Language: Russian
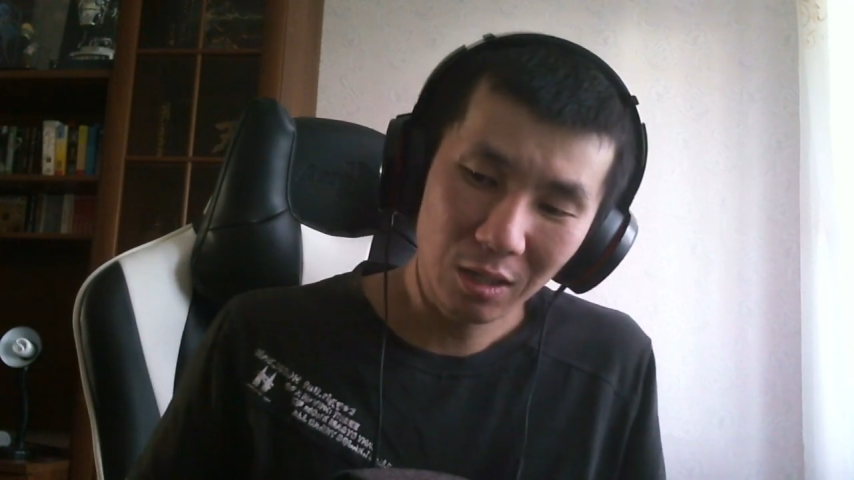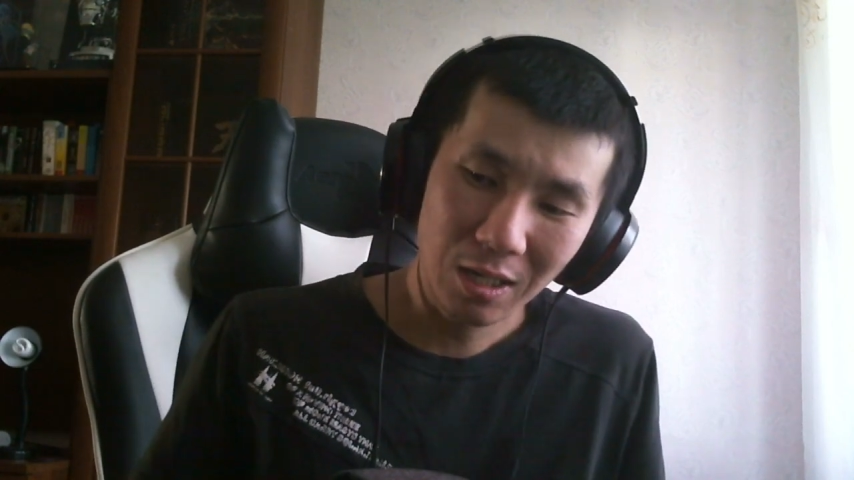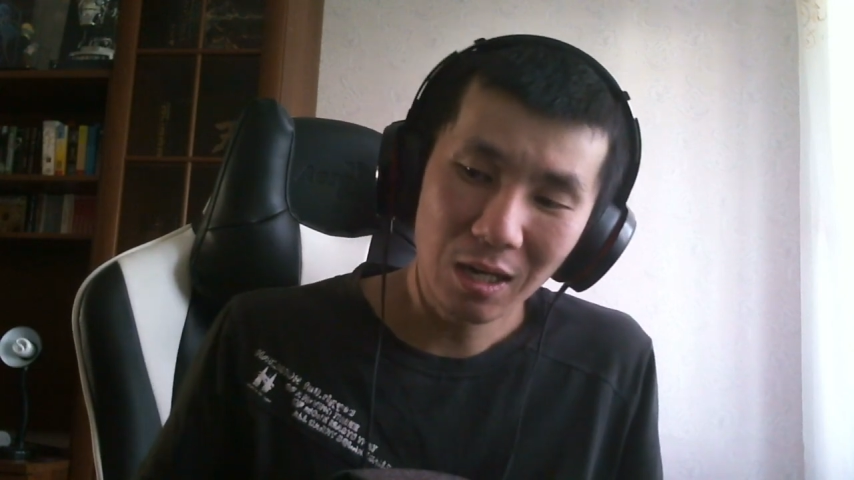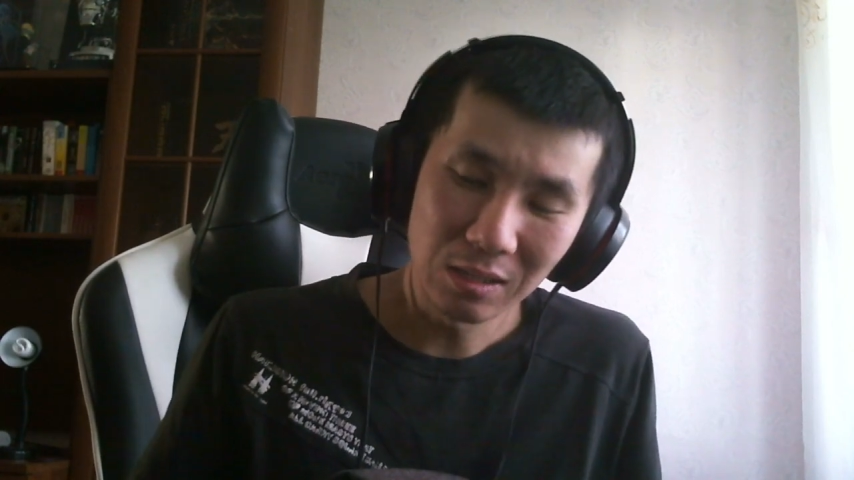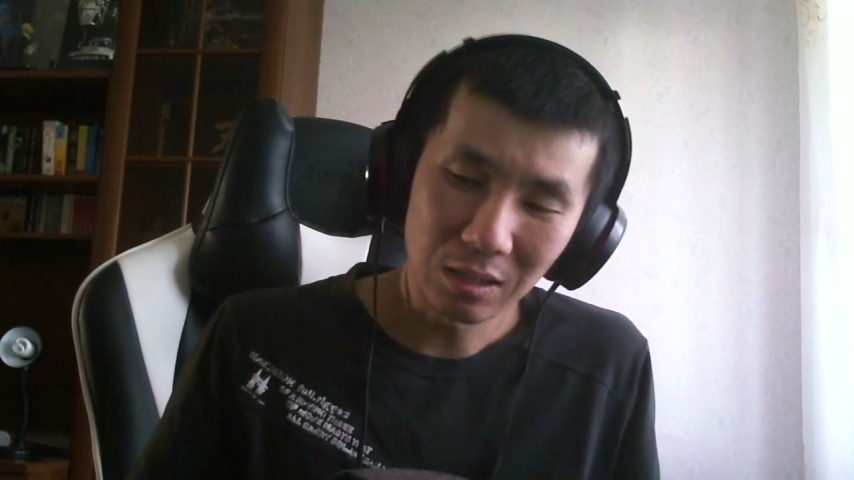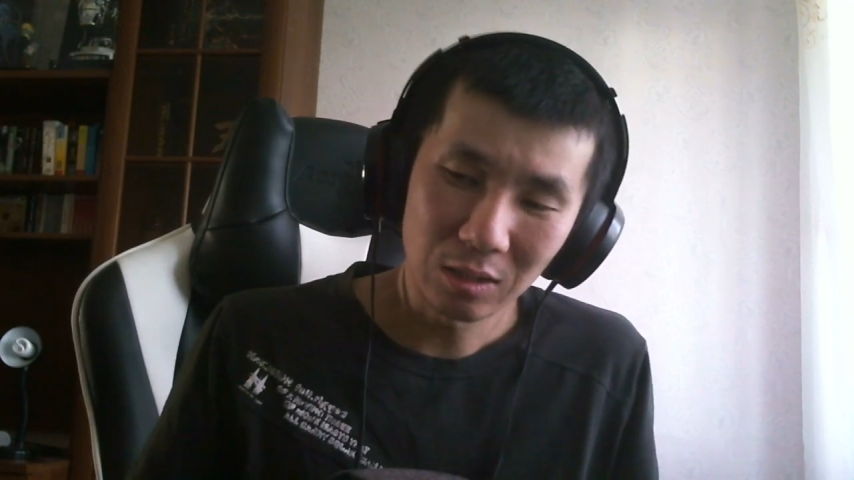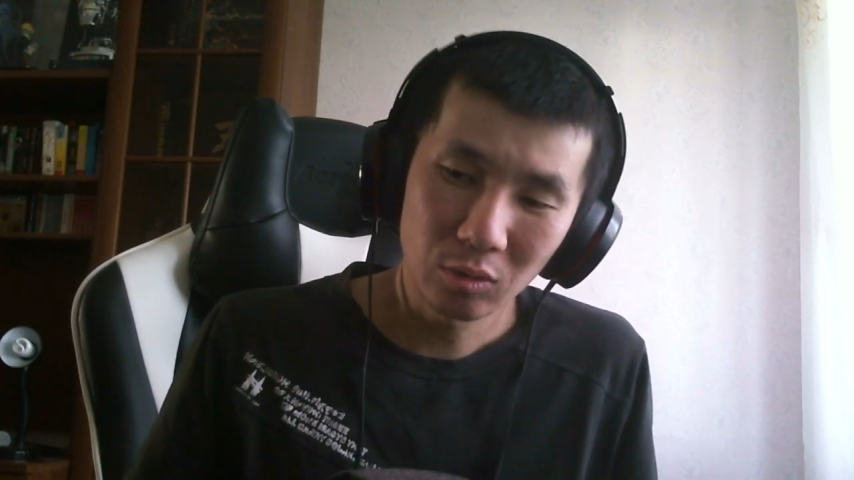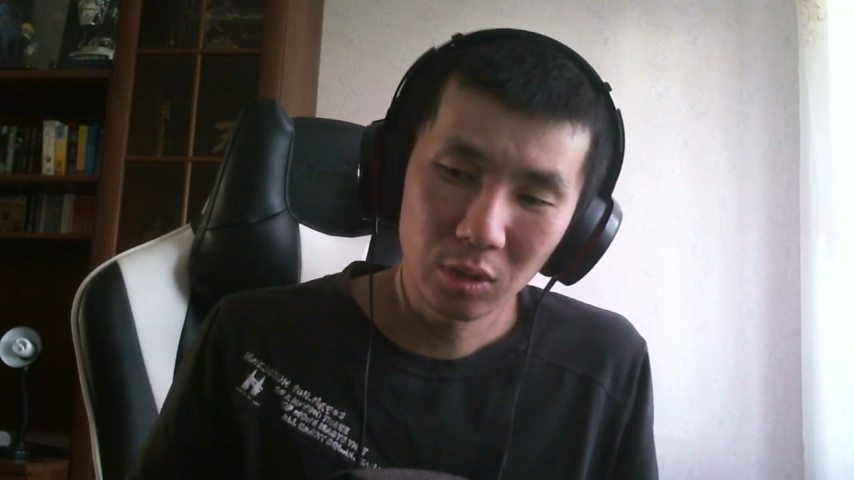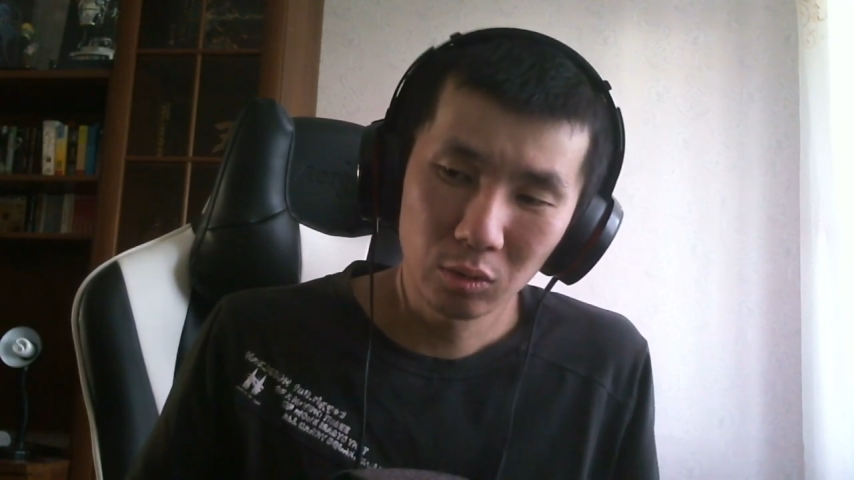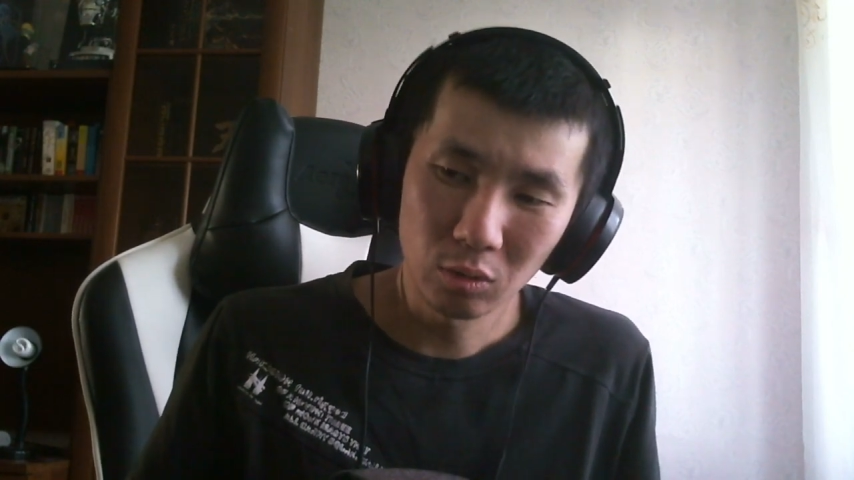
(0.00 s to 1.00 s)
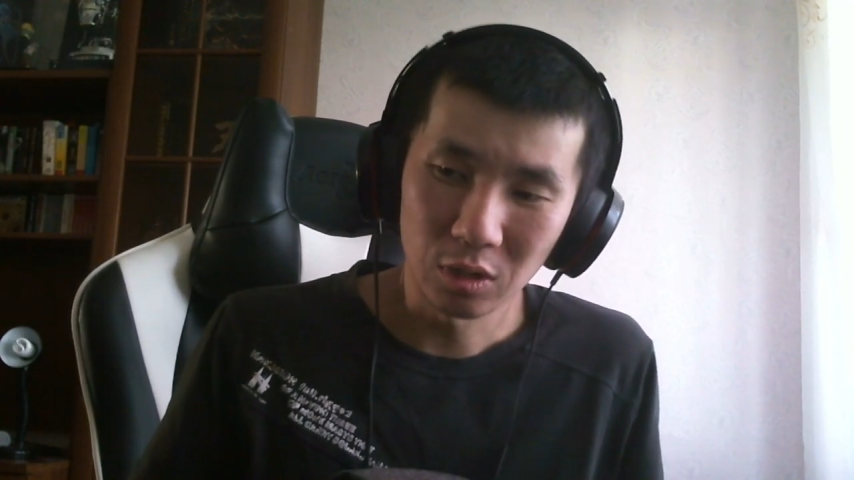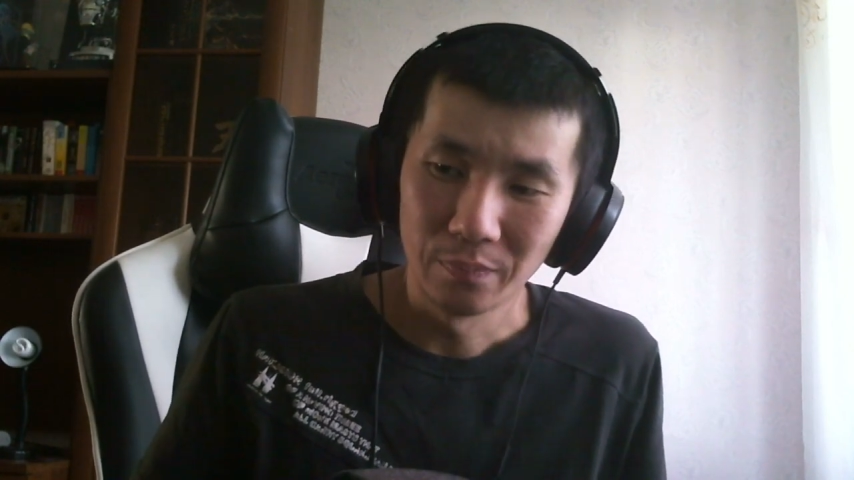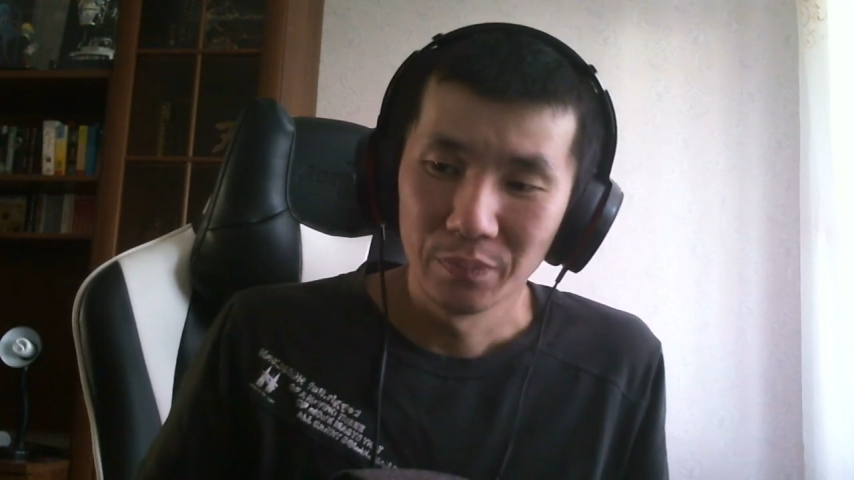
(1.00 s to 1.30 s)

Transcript: Халы которая тоже